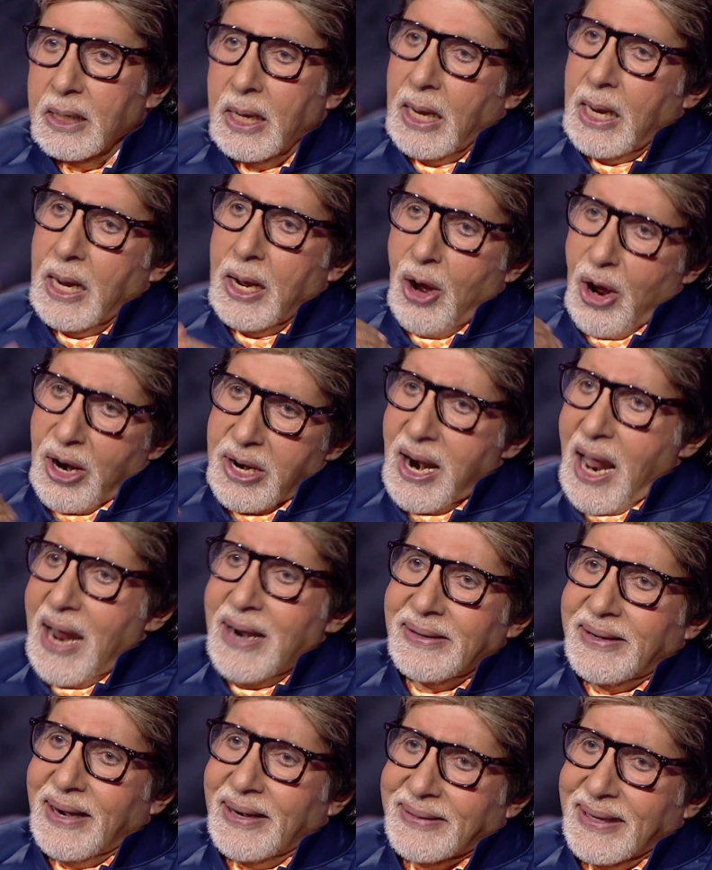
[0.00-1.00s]
ये
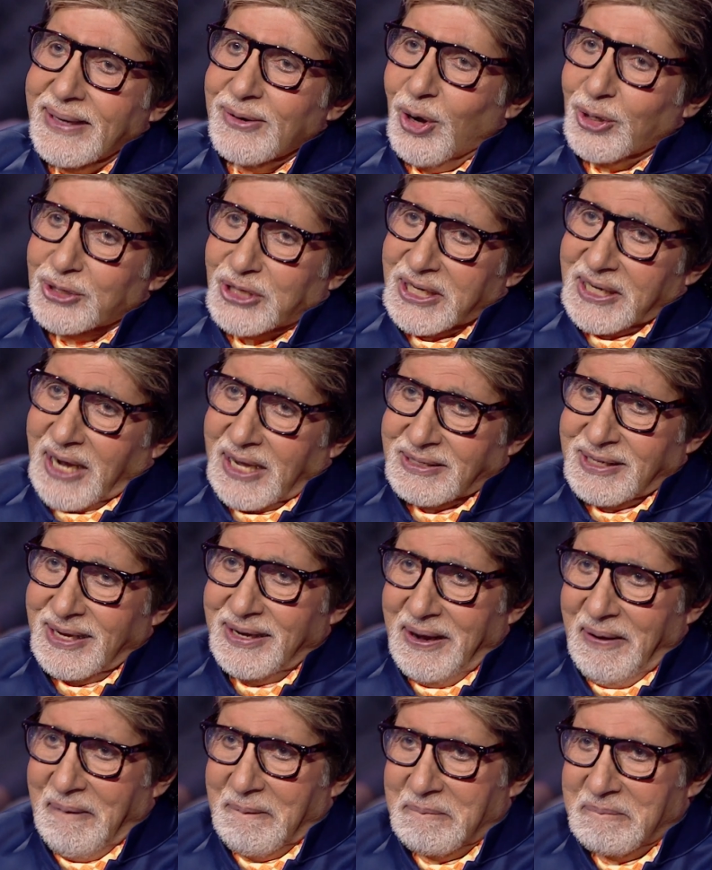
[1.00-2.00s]
ऑनलाइन डेटिंग होती कैसे
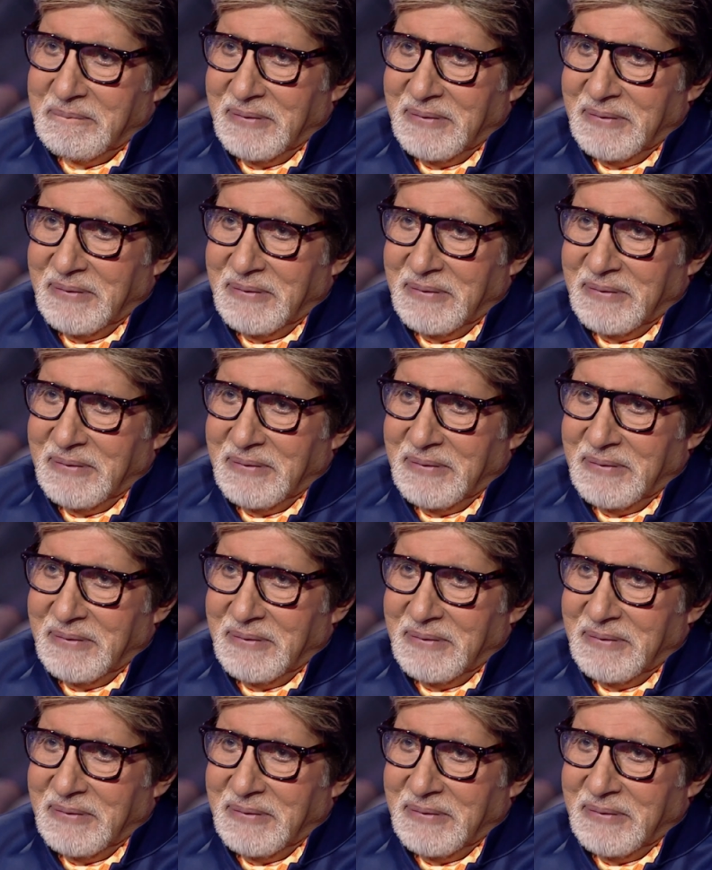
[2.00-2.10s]
है